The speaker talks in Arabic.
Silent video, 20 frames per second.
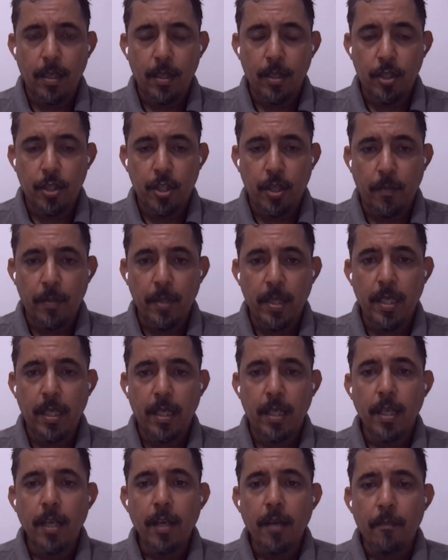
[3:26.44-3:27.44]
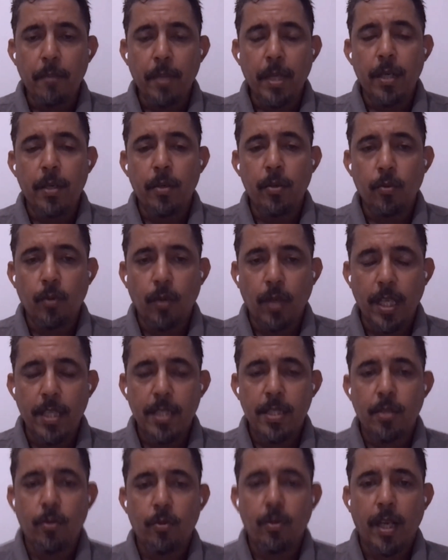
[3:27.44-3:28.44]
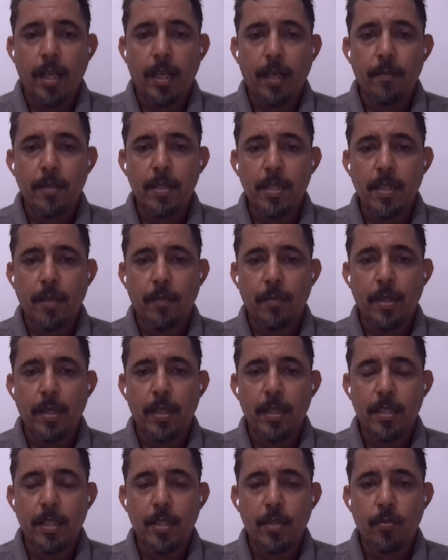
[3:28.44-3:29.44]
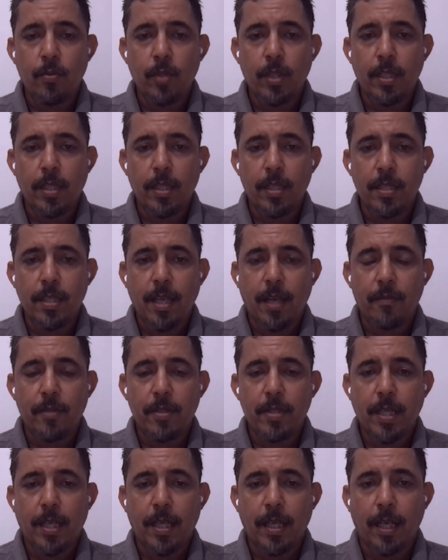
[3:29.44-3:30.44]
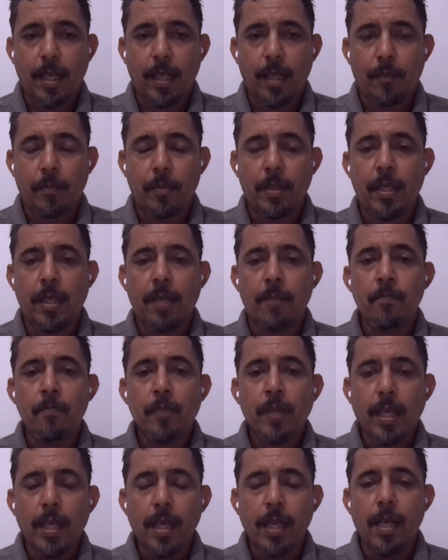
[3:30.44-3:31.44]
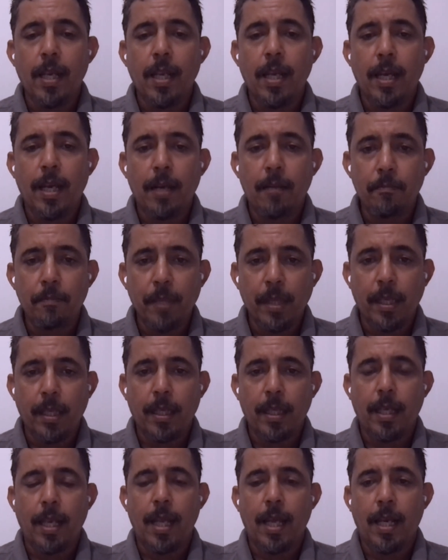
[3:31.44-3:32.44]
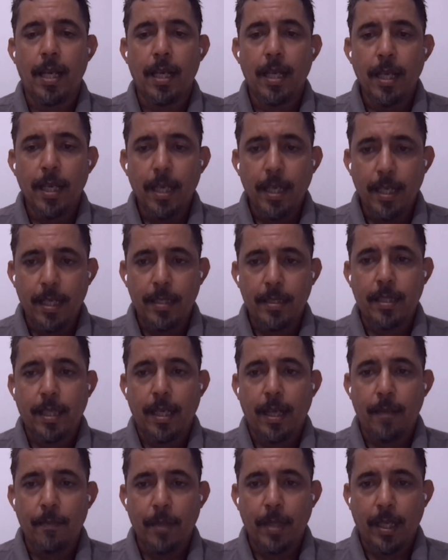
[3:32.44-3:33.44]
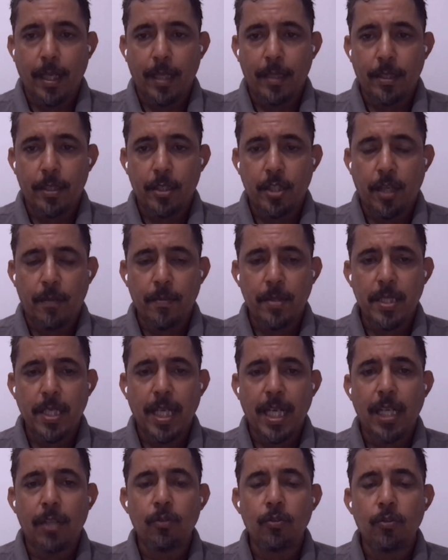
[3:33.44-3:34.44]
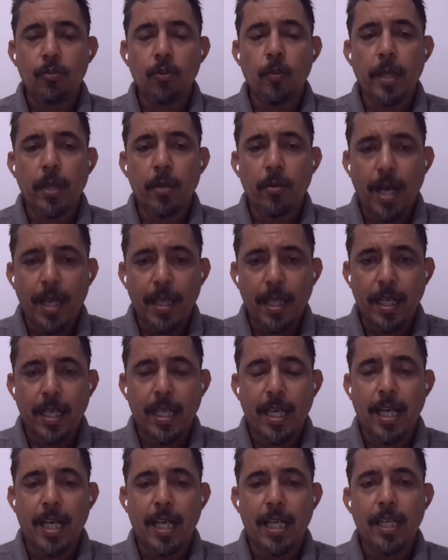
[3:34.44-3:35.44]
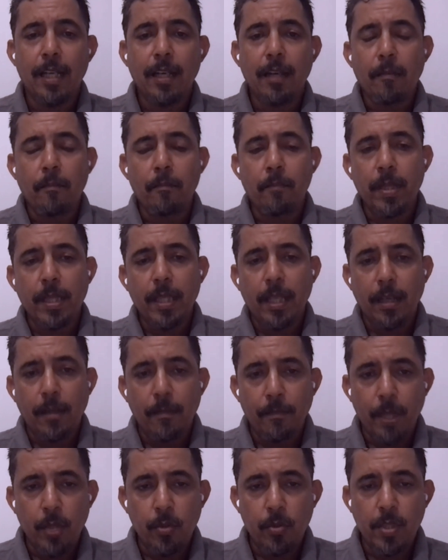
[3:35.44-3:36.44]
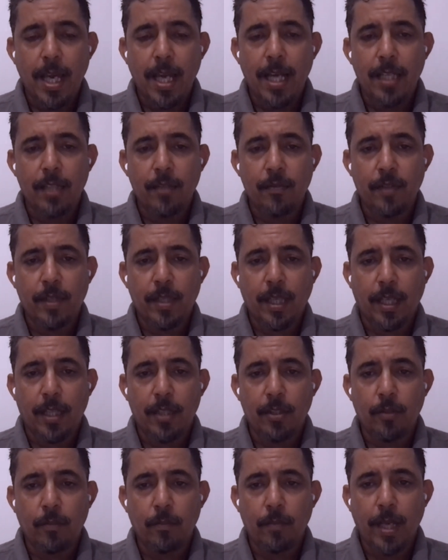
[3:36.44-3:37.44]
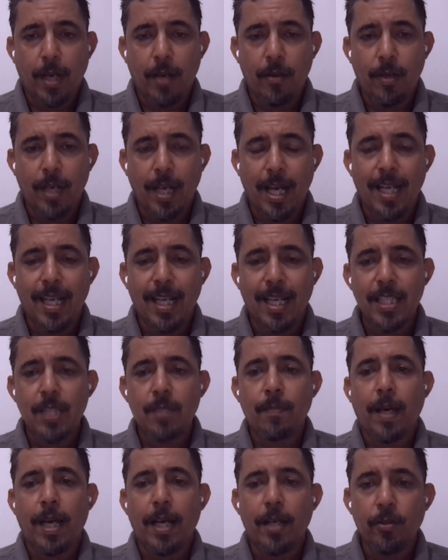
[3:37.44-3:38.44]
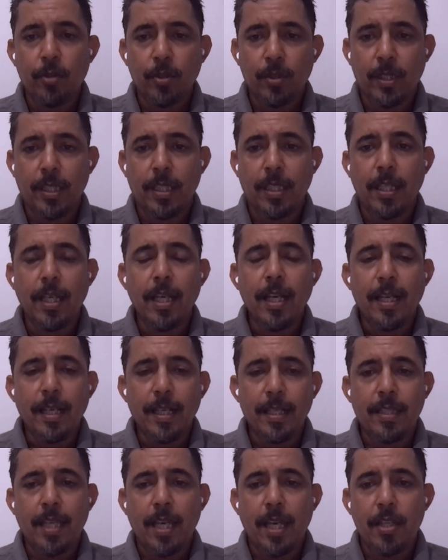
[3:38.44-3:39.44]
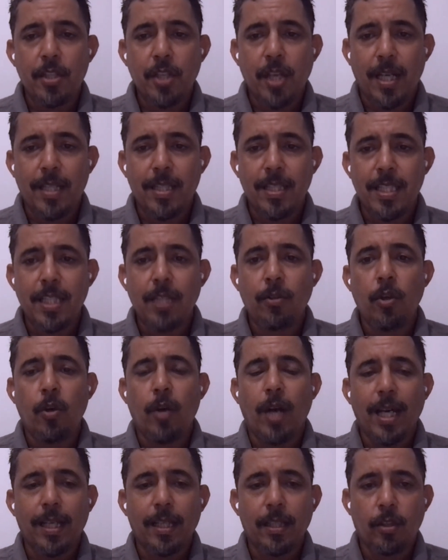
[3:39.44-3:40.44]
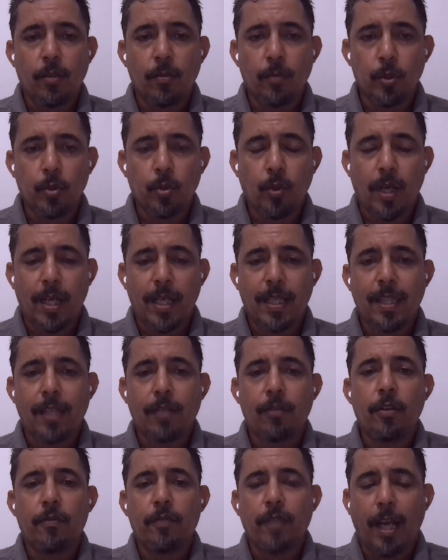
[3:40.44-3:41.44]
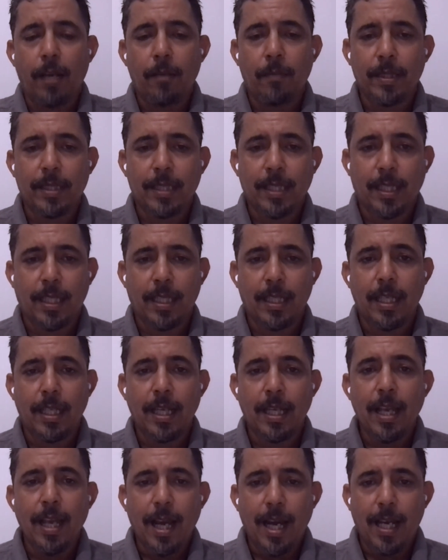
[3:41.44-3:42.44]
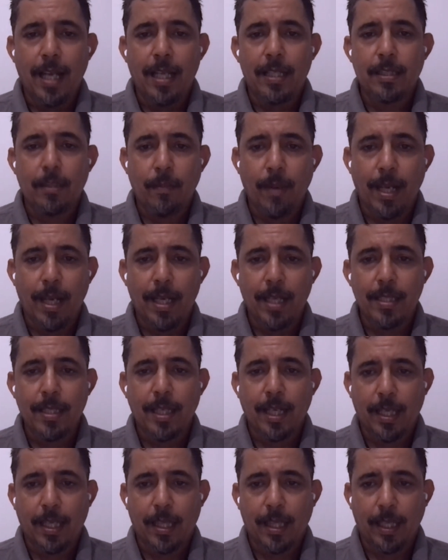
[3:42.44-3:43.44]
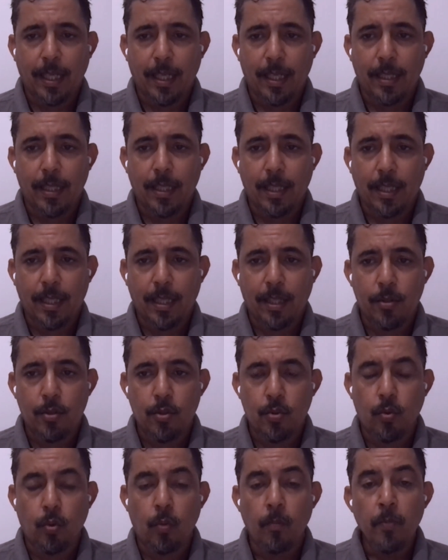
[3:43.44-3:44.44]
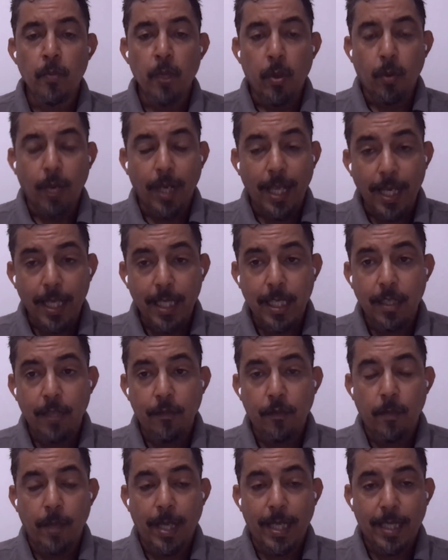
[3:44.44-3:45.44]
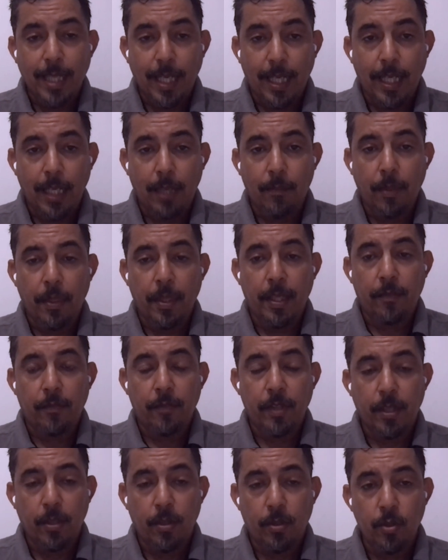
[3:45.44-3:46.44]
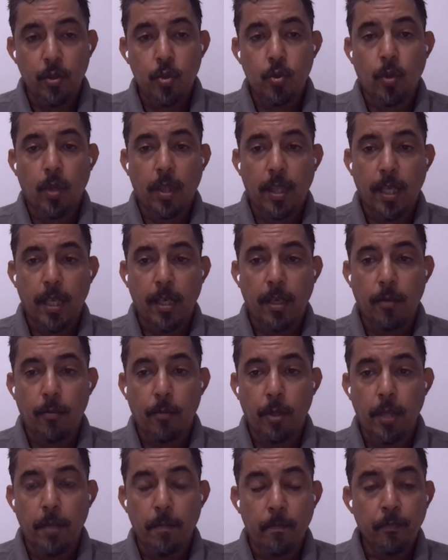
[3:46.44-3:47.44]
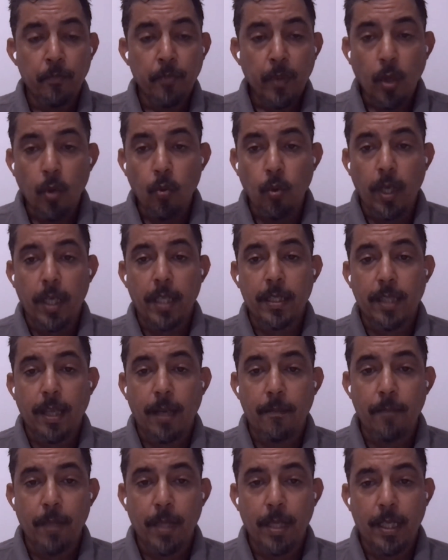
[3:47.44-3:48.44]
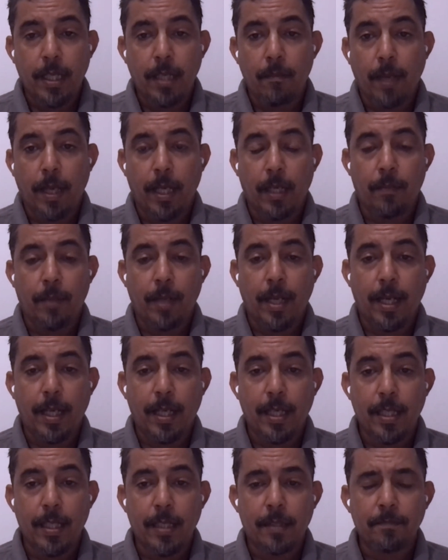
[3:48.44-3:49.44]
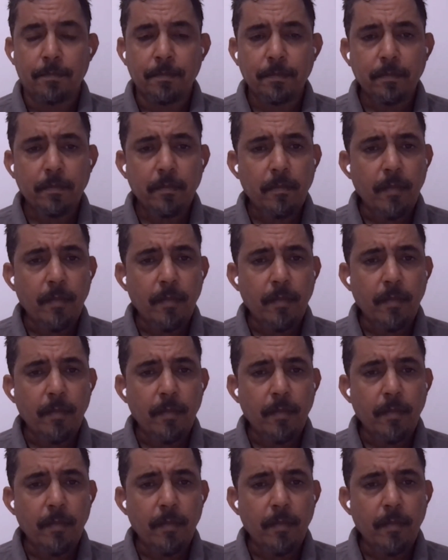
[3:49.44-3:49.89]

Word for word: للجميع بانه ليس هناك من سبيل لتسويه النزاع في الصحراء الغربيه نعم. الا من خلال احترام اراده الشعب الصحراوي وبانه هذا الرهان بدلا من يساعد في التقدم بنحو الحل اصبح يعطي نتائج عكسيه ويعقد الموضوع اكثر ويفتح المنطقه على احتمالات اكثر اكثر سوء، ولكن فيما يتعلق بالظرفيه العنصر الثاني المهم هو خطاب ملك المغرب الاخير. نعم.